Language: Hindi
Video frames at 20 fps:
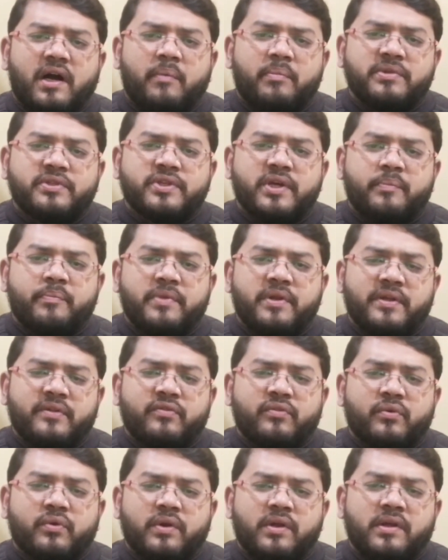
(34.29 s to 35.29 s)
आप
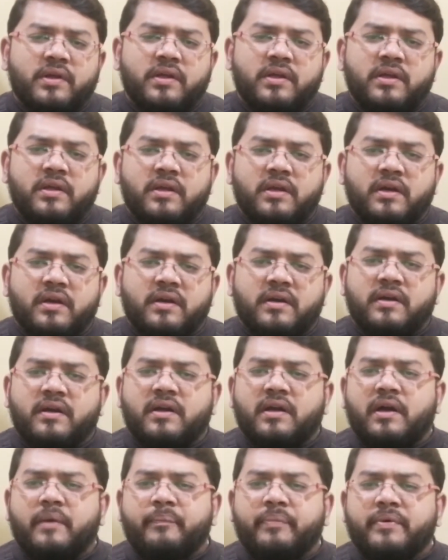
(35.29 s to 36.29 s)
जेमनीज तो नहीं
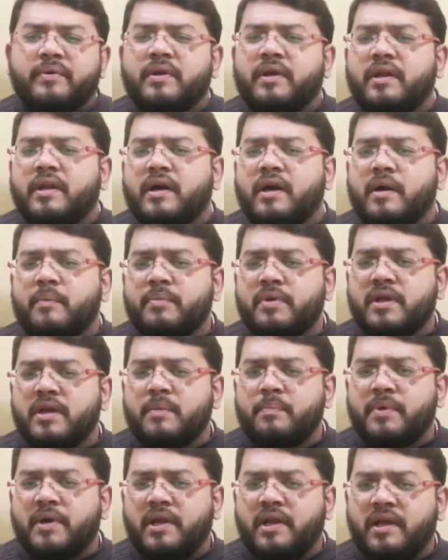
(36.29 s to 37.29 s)
अगर आपके नाम
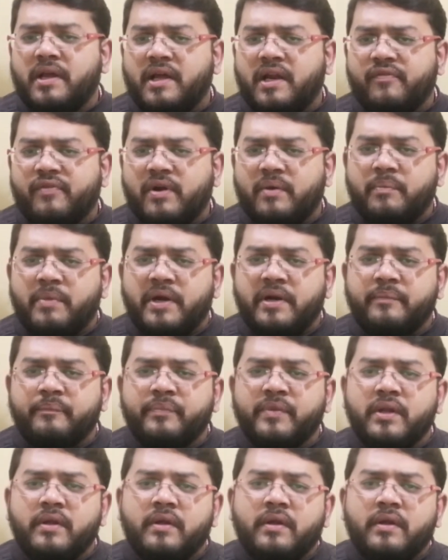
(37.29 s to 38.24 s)
के पहले अल्फ़ाबेट